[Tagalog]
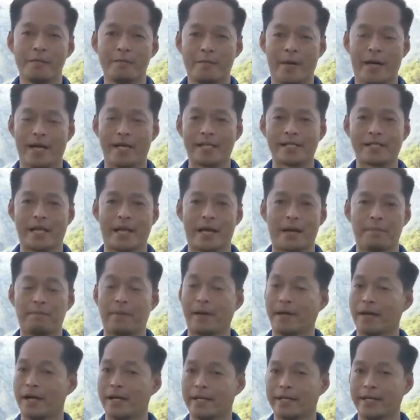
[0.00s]
para sa
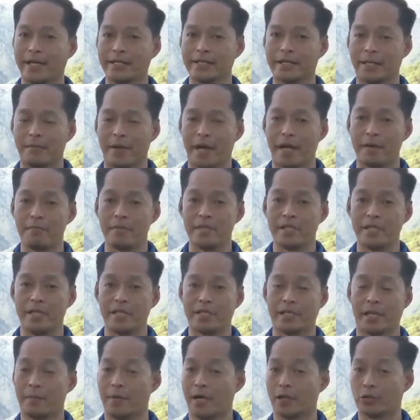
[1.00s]
pagakyat ng mga
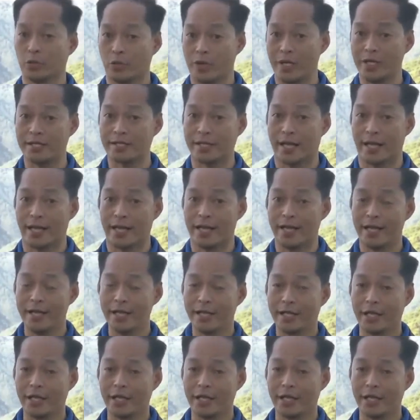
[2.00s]
bisita mga turista